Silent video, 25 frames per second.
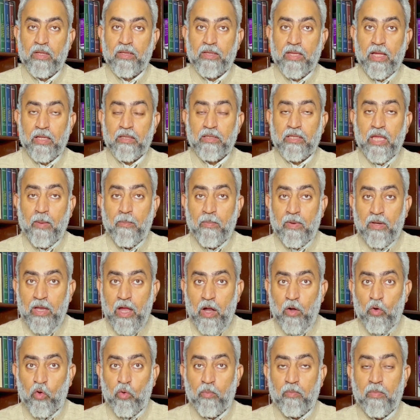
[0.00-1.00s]
वक्त तक
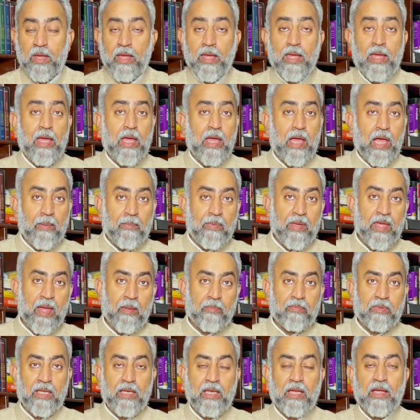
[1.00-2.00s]
तमिलनाडु में अभी
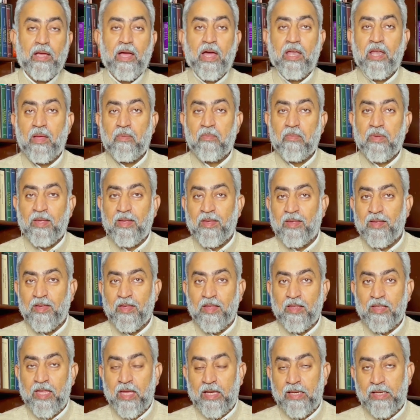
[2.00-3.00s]
आप तेलंगाना में
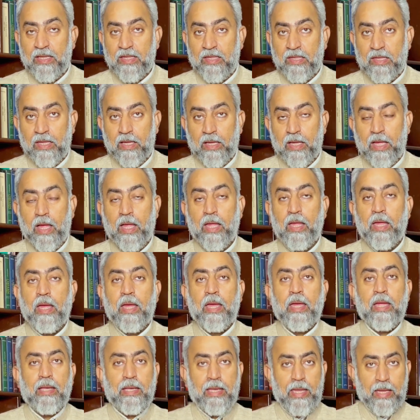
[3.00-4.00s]
देख लीजिएगा
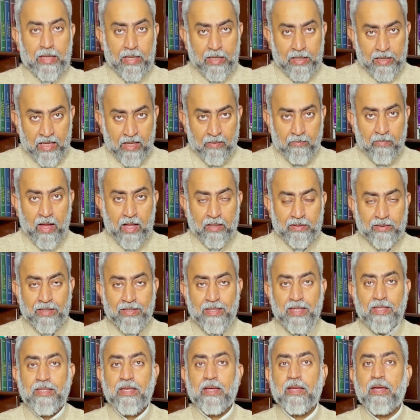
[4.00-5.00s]
लेकिन ये बात है
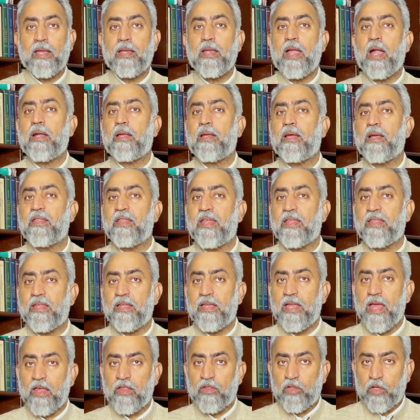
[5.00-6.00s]
जैसे कर्नाटका
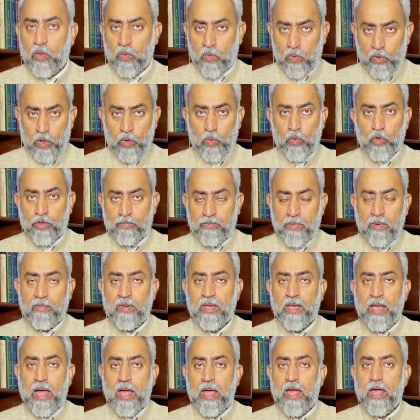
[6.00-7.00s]
जैसी रियासतें होगी उसमें
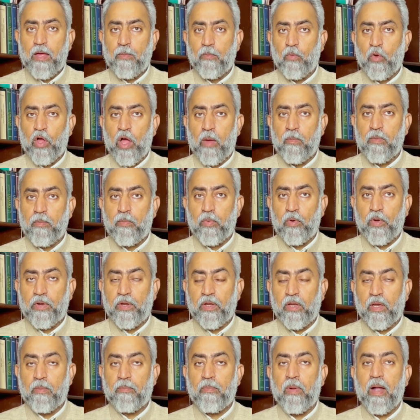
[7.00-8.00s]
भी रहा है मुकामी
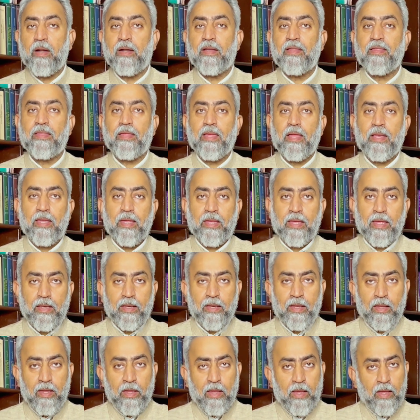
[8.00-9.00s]
पॉलिटिकल पार्टीज़ का
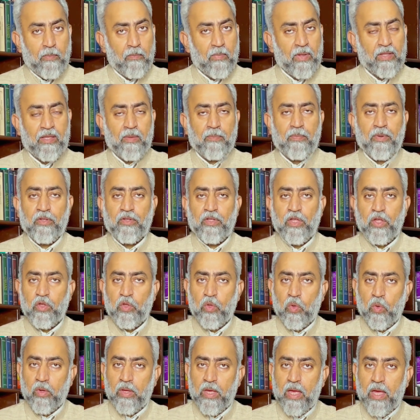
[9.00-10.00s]
लेकिन मध्य
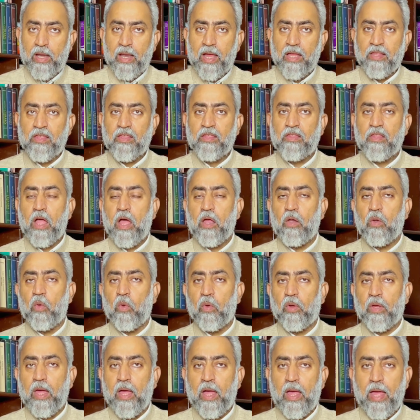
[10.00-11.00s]
प्रदेश हो गया राजस्थान
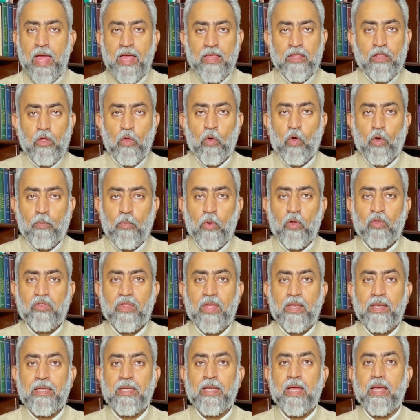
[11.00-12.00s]
हो गया ऐसी और बहुत
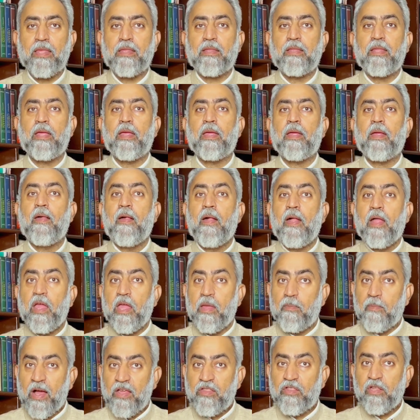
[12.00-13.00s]
सारी रियासतें हैं
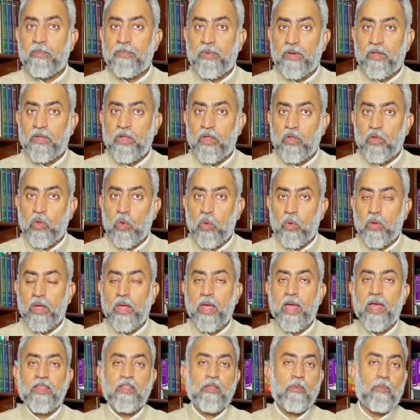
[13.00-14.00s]
हिमाचल प्रदेश हो
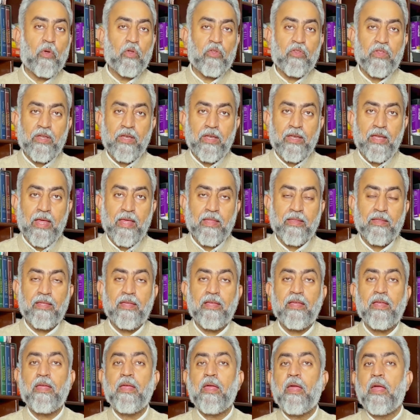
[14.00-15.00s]
गया ऐसी बहुत सारी रियासतें
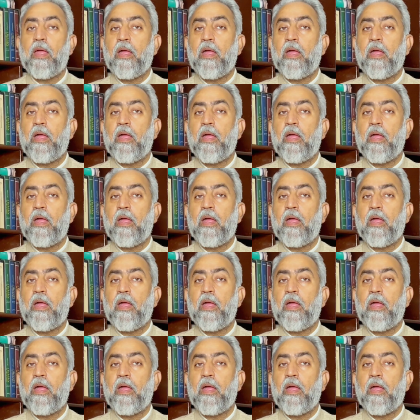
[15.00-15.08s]
हैं